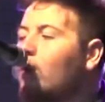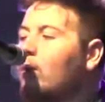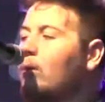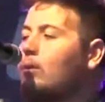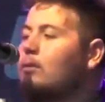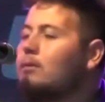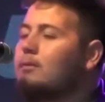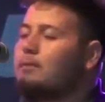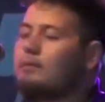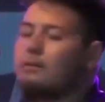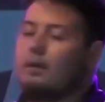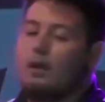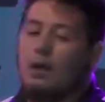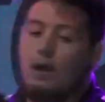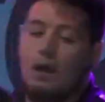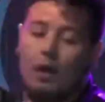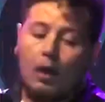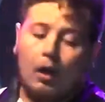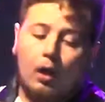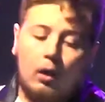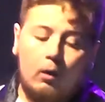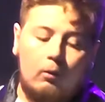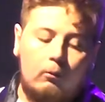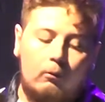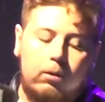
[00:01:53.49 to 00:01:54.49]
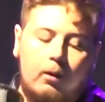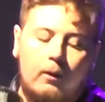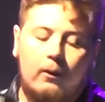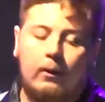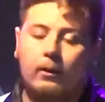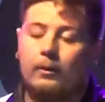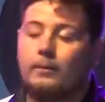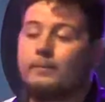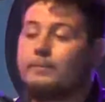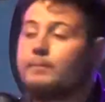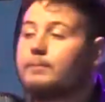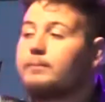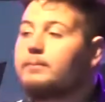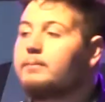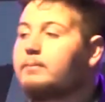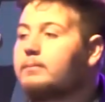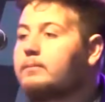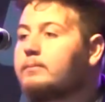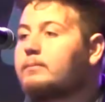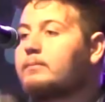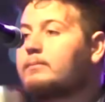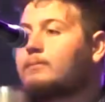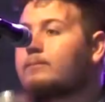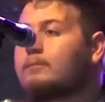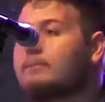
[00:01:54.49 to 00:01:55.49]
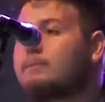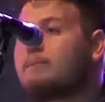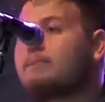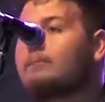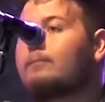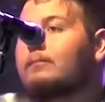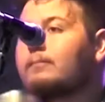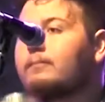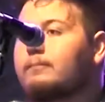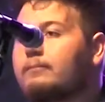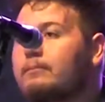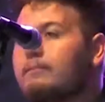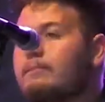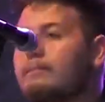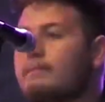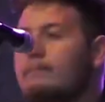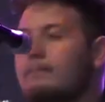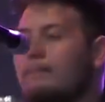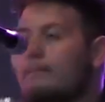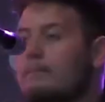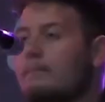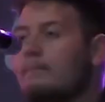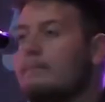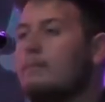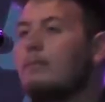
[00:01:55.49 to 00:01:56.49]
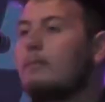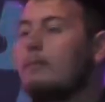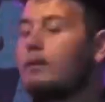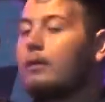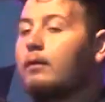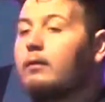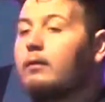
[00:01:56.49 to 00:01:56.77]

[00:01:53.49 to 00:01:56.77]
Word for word: que llegue la fecha para poder participar y estar presentes. Bien,